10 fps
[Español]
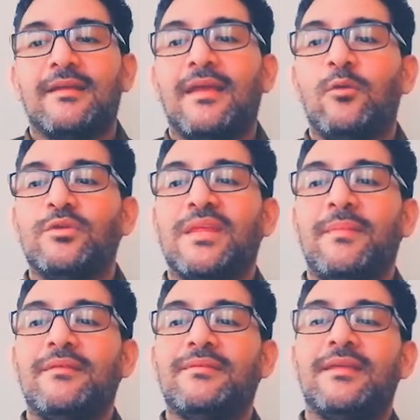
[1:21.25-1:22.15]
que
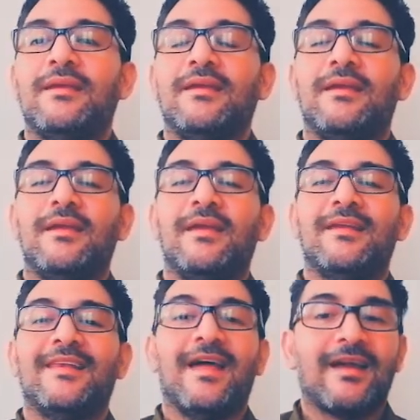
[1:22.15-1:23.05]
justamente
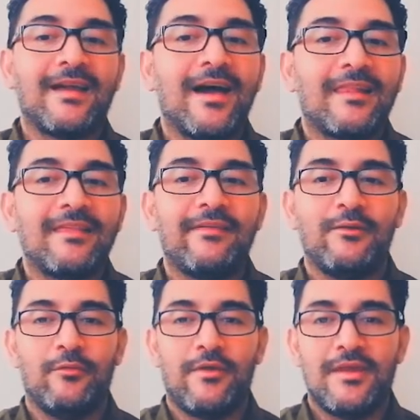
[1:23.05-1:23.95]
en la Carta
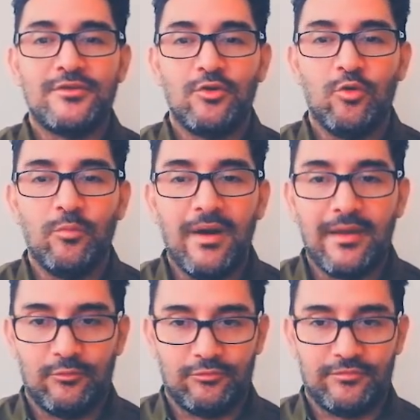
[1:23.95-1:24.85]
de los Derechos
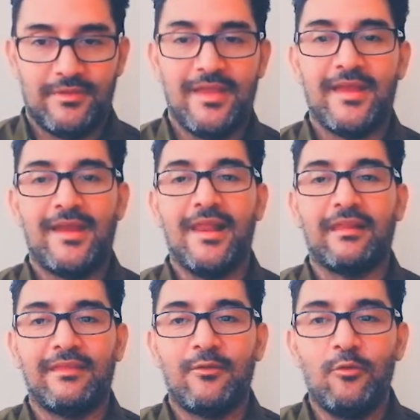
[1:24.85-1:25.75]
Humanos, en el
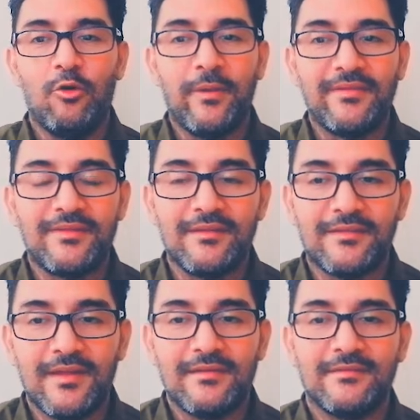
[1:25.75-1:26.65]
artículo
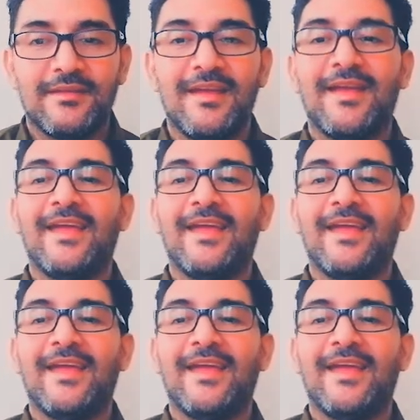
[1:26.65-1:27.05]
26,